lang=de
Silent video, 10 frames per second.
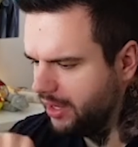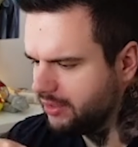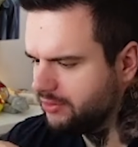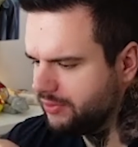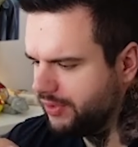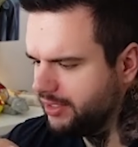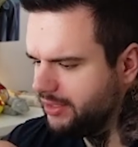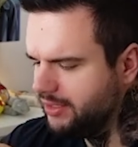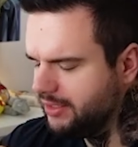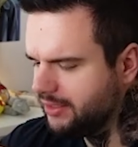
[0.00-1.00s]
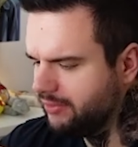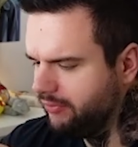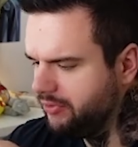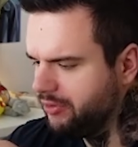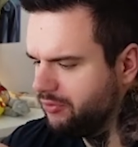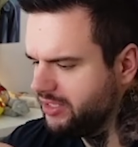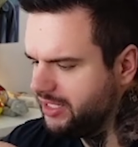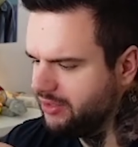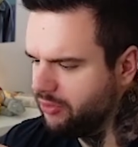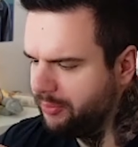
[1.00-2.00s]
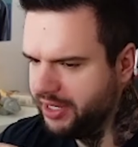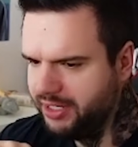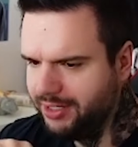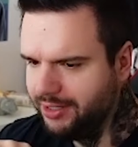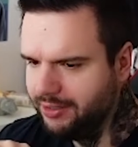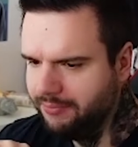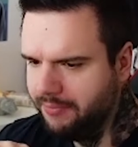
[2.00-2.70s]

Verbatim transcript: Also sogar die Dinger sind für Rosinen nochmal eklig.